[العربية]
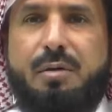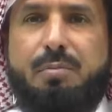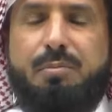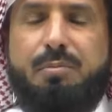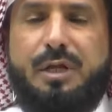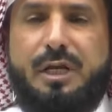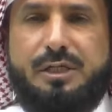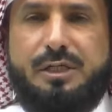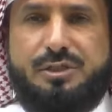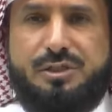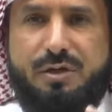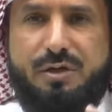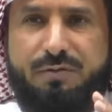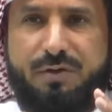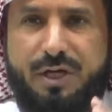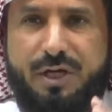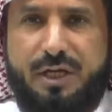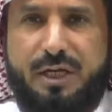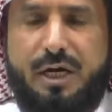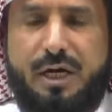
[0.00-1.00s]
من
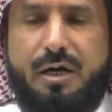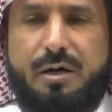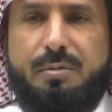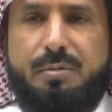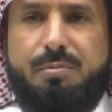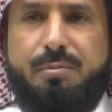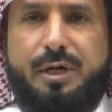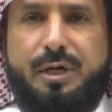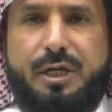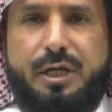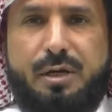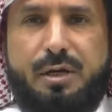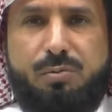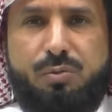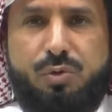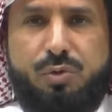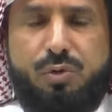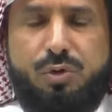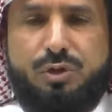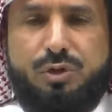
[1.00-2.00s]
السفينة من
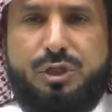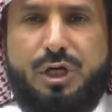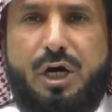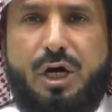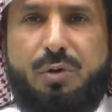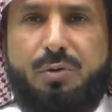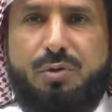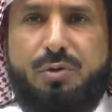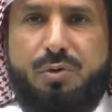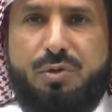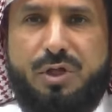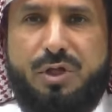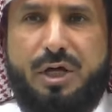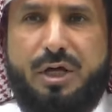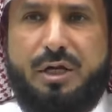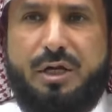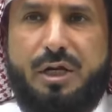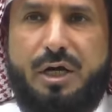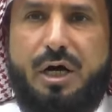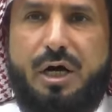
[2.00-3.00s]
يموت أو
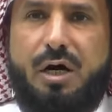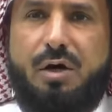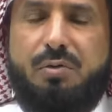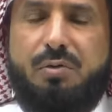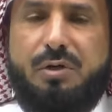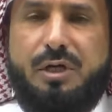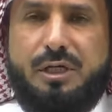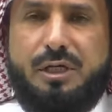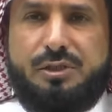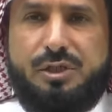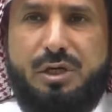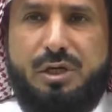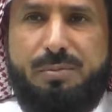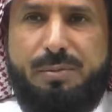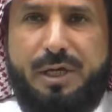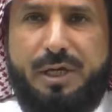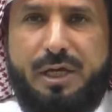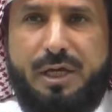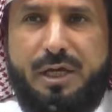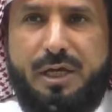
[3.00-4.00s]
يضر أو يصل
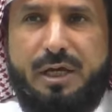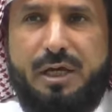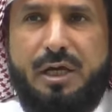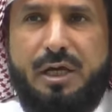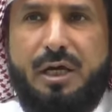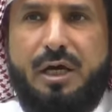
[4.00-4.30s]
به